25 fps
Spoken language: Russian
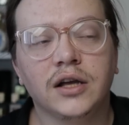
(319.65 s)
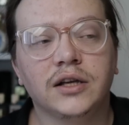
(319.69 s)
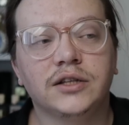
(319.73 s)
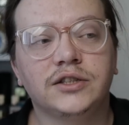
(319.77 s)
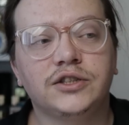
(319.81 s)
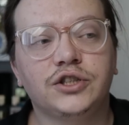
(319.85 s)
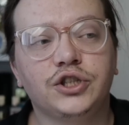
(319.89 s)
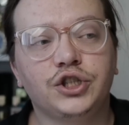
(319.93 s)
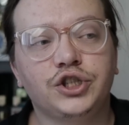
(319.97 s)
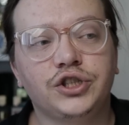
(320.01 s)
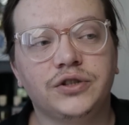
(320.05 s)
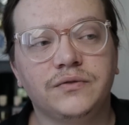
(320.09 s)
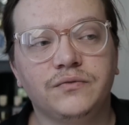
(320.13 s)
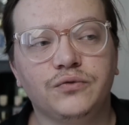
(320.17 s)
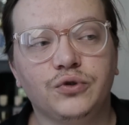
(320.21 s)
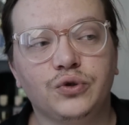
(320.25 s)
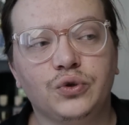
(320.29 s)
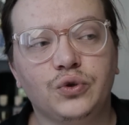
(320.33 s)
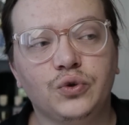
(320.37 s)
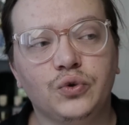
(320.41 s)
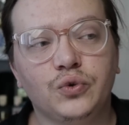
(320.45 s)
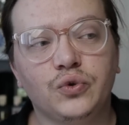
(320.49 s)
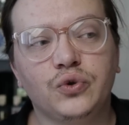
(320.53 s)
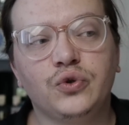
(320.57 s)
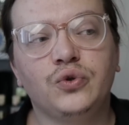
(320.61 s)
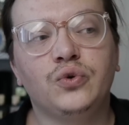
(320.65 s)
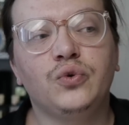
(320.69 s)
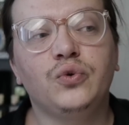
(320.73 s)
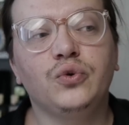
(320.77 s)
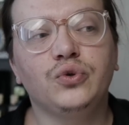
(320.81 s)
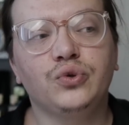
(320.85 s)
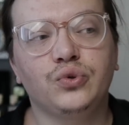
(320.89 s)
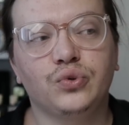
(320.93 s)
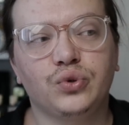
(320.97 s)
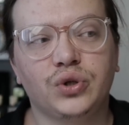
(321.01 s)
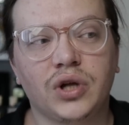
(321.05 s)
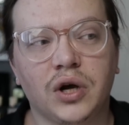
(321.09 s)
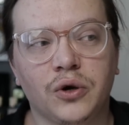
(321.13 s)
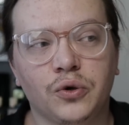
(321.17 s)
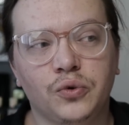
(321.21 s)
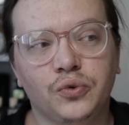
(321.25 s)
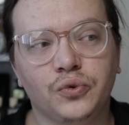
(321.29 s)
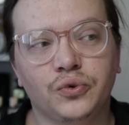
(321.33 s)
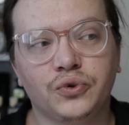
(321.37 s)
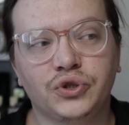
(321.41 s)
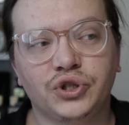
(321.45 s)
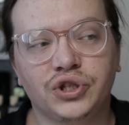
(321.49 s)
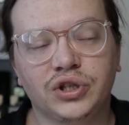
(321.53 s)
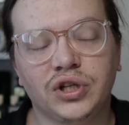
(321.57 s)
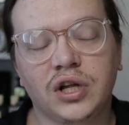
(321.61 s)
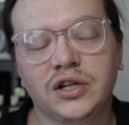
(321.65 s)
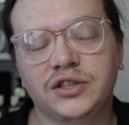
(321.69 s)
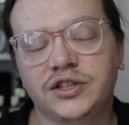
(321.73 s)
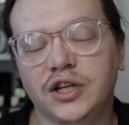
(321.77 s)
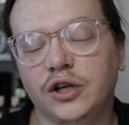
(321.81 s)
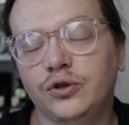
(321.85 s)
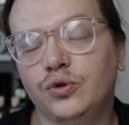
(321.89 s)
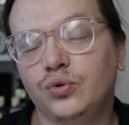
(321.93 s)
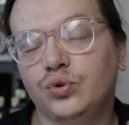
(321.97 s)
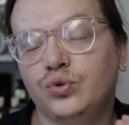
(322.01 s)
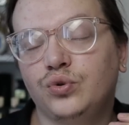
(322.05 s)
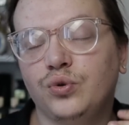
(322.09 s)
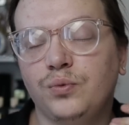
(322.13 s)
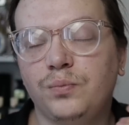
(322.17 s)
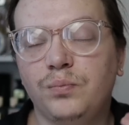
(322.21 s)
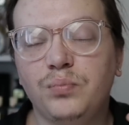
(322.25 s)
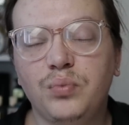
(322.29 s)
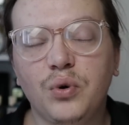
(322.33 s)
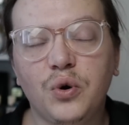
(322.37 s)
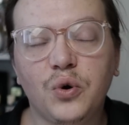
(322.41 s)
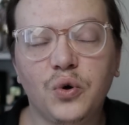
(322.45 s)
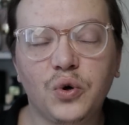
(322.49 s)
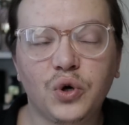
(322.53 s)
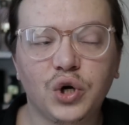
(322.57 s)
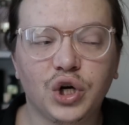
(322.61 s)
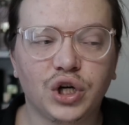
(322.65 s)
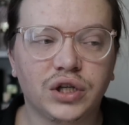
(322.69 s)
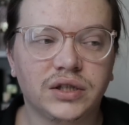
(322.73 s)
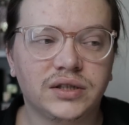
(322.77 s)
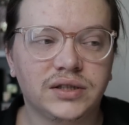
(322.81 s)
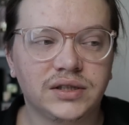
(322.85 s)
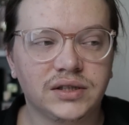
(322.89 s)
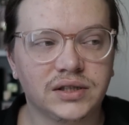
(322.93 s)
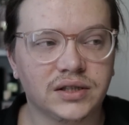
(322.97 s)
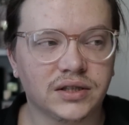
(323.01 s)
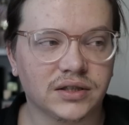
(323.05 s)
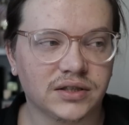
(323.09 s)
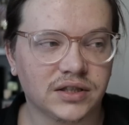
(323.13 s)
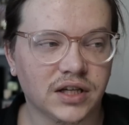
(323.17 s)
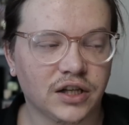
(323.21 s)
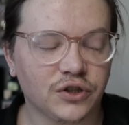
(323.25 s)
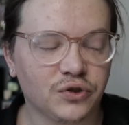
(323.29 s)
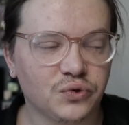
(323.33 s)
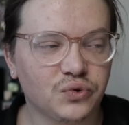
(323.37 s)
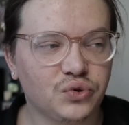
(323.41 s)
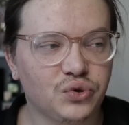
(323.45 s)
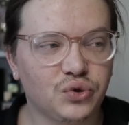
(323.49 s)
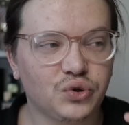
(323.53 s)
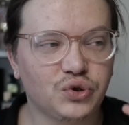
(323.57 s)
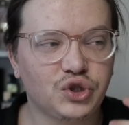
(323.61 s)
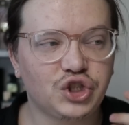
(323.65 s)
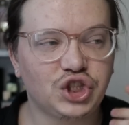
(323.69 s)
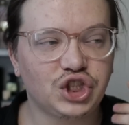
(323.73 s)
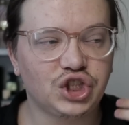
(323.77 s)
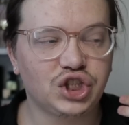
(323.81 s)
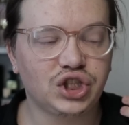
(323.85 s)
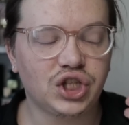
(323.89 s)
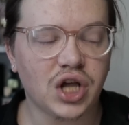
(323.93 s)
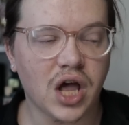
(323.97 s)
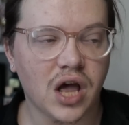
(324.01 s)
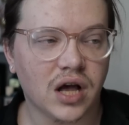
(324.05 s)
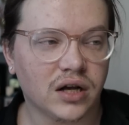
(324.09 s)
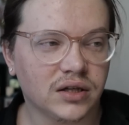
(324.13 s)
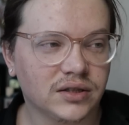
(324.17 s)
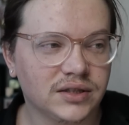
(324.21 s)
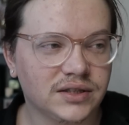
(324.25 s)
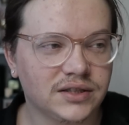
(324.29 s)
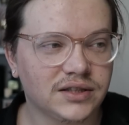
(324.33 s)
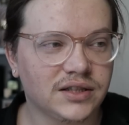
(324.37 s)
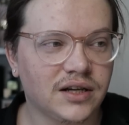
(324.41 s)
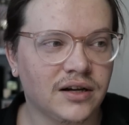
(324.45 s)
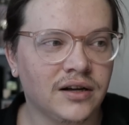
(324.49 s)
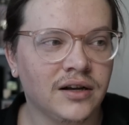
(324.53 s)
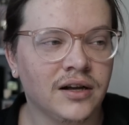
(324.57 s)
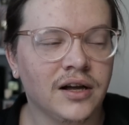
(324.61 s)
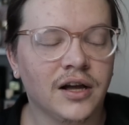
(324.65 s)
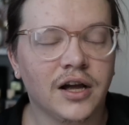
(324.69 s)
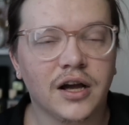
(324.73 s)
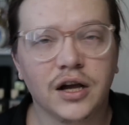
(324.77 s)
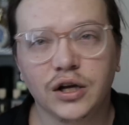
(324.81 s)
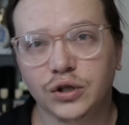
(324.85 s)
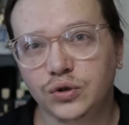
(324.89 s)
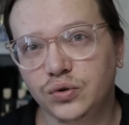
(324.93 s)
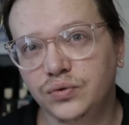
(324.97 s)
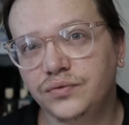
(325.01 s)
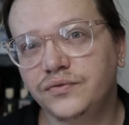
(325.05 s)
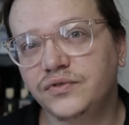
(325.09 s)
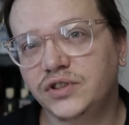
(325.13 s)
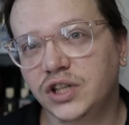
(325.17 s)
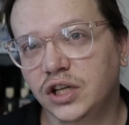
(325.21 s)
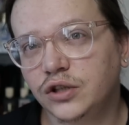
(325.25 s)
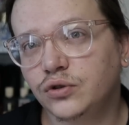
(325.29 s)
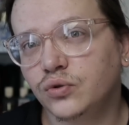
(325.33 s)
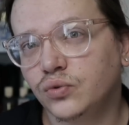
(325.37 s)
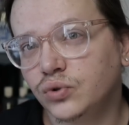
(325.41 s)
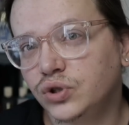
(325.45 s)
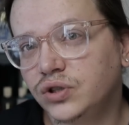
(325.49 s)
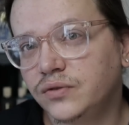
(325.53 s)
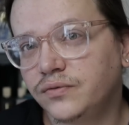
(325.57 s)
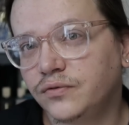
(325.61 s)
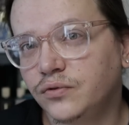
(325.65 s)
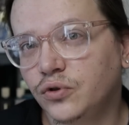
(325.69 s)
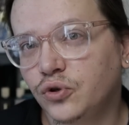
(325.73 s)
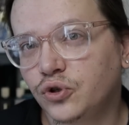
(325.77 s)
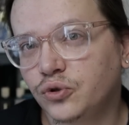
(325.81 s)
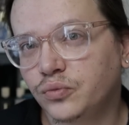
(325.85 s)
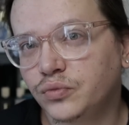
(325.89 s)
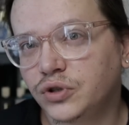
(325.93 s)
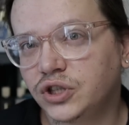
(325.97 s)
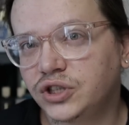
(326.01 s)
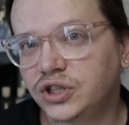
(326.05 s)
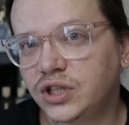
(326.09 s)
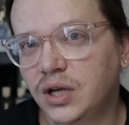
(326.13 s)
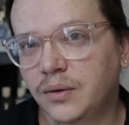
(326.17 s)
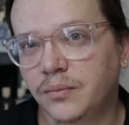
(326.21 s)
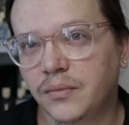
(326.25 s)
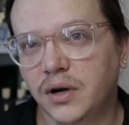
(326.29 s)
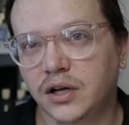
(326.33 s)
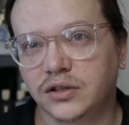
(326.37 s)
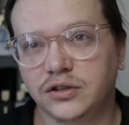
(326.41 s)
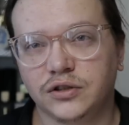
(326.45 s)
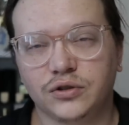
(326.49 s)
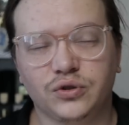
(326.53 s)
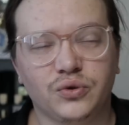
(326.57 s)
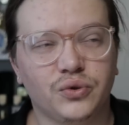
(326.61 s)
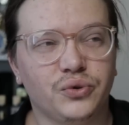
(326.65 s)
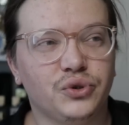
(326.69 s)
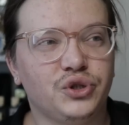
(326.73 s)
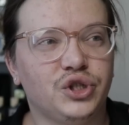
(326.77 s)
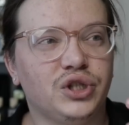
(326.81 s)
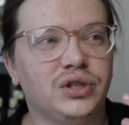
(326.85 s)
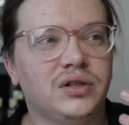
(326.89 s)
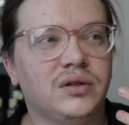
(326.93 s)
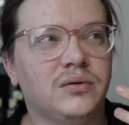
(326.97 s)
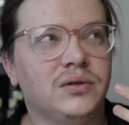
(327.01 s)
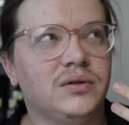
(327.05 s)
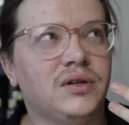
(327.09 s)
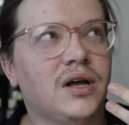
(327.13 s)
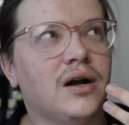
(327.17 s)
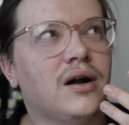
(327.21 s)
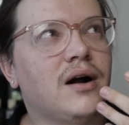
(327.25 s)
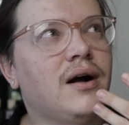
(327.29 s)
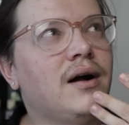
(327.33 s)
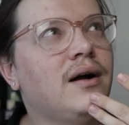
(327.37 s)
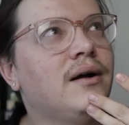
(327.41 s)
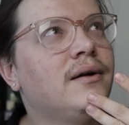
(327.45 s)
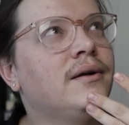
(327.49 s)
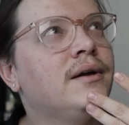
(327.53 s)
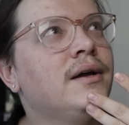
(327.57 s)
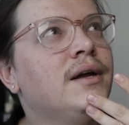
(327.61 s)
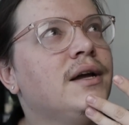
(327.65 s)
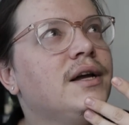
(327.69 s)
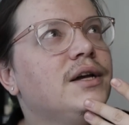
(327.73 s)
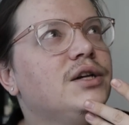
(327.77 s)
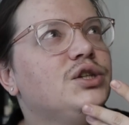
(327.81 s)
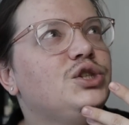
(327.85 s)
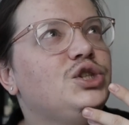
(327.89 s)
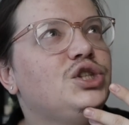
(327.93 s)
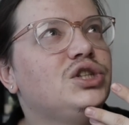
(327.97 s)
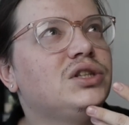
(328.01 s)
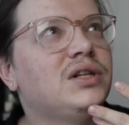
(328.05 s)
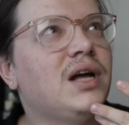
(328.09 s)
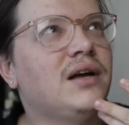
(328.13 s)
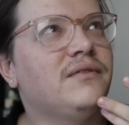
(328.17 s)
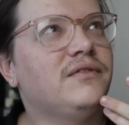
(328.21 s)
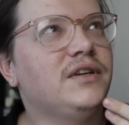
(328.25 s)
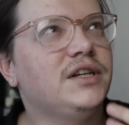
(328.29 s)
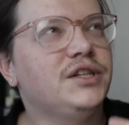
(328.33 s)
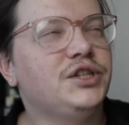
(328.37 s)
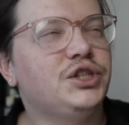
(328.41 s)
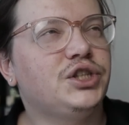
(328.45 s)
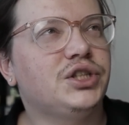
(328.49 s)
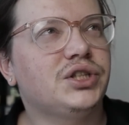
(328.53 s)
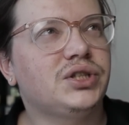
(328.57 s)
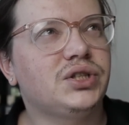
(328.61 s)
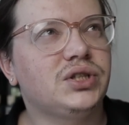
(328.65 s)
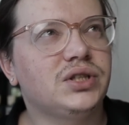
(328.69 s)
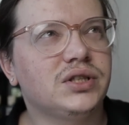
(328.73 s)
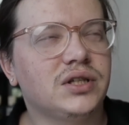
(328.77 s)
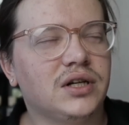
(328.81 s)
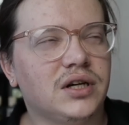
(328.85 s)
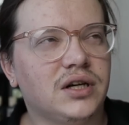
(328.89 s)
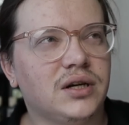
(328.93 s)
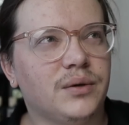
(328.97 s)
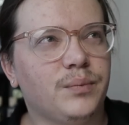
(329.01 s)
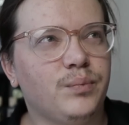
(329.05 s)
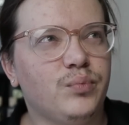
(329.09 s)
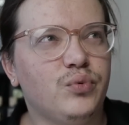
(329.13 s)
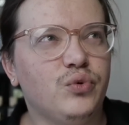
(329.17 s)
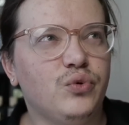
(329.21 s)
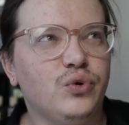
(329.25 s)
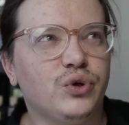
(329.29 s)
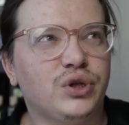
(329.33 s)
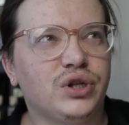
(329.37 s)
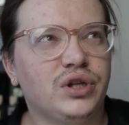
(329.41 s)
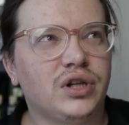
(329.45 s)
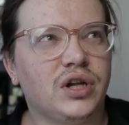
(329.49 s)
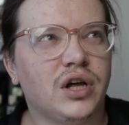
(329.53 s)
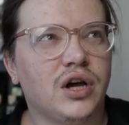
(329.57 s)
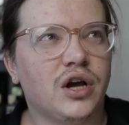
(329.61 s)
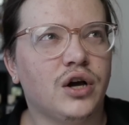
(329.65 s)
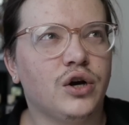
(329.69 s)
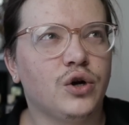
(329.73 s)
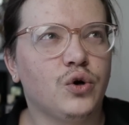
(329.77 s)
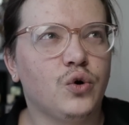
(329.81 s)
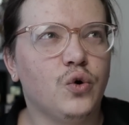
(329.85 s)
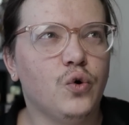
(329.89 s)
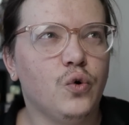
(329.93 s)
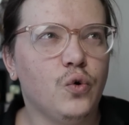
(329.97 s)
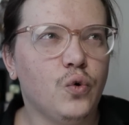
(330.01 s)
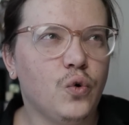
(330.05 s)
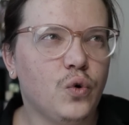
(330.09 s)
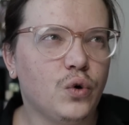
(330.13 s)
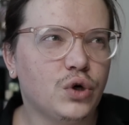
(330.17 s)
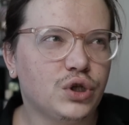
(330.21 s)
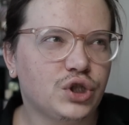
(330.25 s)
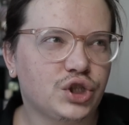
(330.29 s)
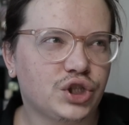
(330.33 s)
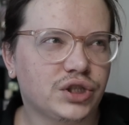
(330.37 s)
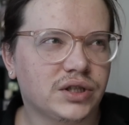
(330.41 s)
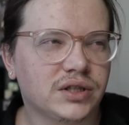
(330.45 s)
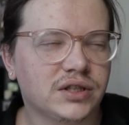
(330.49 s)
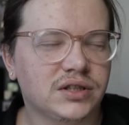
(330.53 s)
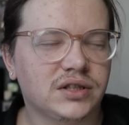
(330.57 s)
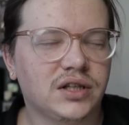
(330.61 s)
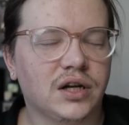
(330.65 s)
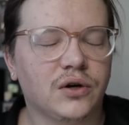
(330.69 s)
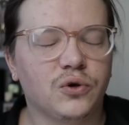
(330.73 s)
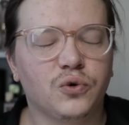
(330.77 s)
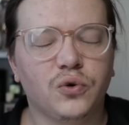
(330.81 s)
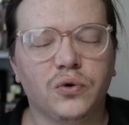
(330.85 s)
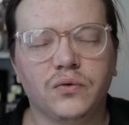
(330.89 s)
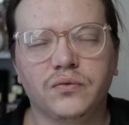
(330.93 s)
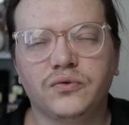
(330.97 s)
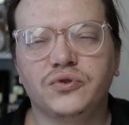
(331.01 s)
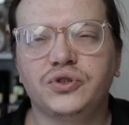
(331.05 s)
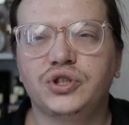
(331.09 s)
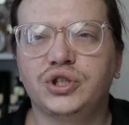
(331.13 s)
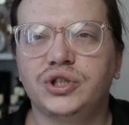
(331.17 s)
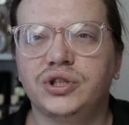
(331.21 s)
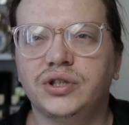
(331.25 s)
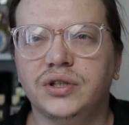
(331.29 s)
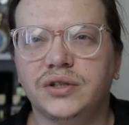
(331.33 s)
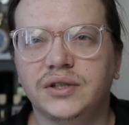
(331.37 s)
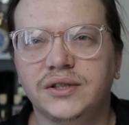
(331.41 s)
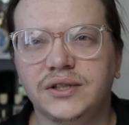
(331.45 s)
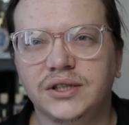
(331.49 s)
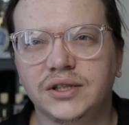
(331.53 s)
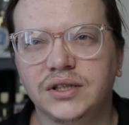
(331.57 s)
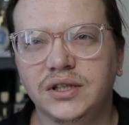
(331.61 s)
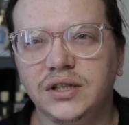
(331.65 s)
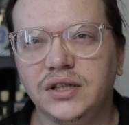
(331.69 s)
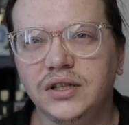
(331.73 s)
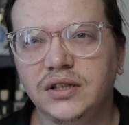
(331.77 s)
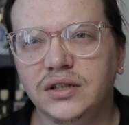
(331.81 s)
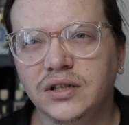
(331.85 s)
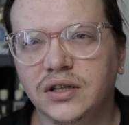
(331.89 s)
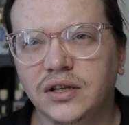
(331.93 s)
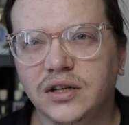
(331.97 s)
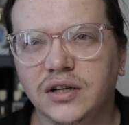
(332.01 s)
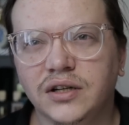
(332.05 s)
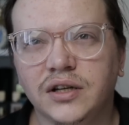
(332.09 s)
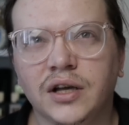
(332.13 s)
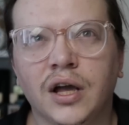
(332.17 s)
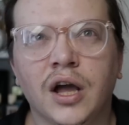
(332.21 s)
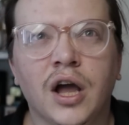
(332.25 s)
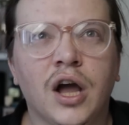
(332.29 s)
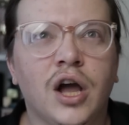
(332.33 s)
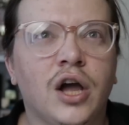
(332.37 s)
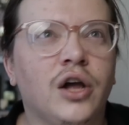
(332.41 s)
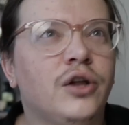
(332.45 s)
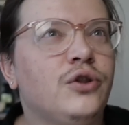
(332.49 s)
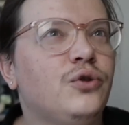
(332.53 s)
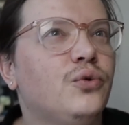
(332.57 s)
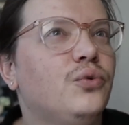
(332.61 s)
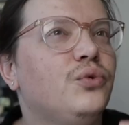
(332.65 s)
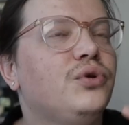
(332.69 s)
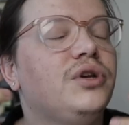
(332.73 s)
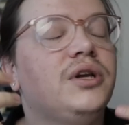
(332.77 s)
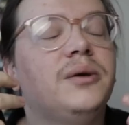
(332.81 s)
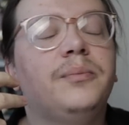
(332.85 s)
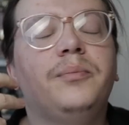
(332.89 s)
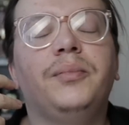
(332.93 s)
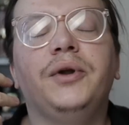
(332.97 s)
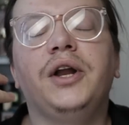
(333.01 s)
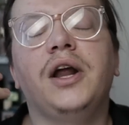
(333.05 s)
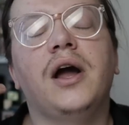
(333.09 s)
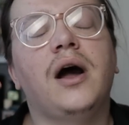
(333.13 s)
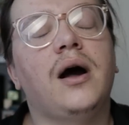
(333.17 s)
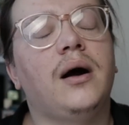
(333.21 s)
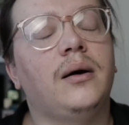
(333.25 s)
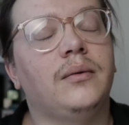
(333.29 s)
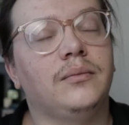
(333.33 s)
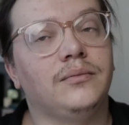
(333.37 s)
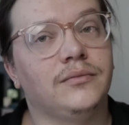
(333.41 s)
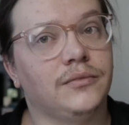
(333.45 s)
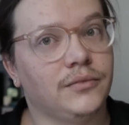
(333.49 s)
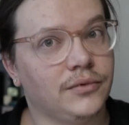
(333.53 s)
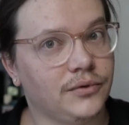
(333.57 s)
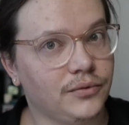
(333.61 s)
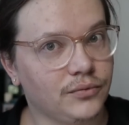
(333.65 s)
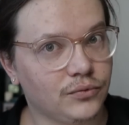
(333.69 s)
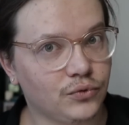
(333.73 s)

За животную ноту такую, за ноту похоти, за ноту секса, тут взят нудифлорум носомата. То есть это такая человеческая потная кожа с такой вот сексинкой, но не прям.